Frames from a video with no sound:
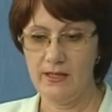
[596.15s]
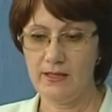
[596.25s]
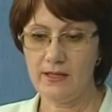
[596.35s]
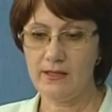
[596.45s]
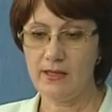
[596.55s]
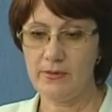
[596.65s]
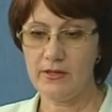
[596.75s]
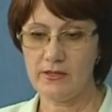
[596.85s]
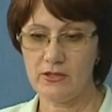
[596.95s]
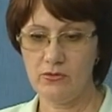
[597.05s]
И когда
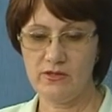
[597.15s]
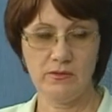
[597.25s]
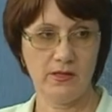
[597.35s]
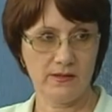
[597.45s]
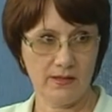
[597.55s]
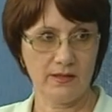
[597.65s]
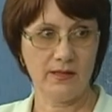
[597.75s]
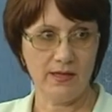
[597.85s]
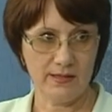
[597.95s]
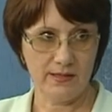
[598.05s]
произошло изменение
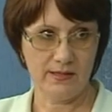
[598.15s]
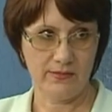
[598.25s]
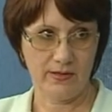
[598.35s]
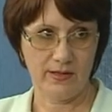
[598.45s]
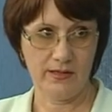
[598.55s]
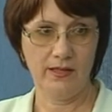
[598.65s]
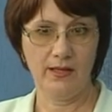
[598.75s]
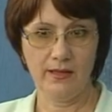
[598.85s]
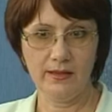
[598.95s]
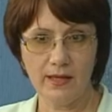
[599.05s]
законодательства,
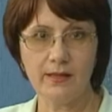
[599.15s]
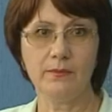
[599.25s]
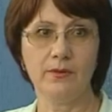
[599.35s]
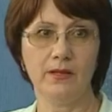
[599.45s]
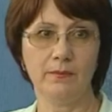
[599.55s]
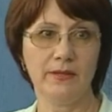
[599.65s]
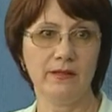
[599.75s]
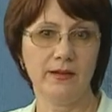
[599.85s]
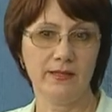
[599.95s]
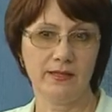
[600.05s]
и надо было
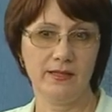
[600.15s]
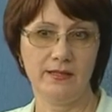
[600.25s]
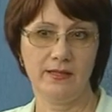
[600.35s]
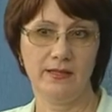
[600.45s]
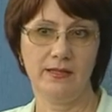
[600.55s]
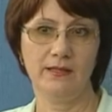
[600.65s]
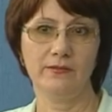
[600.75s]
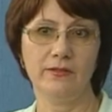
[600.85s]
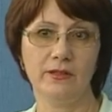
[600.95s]
подавать эти, ин,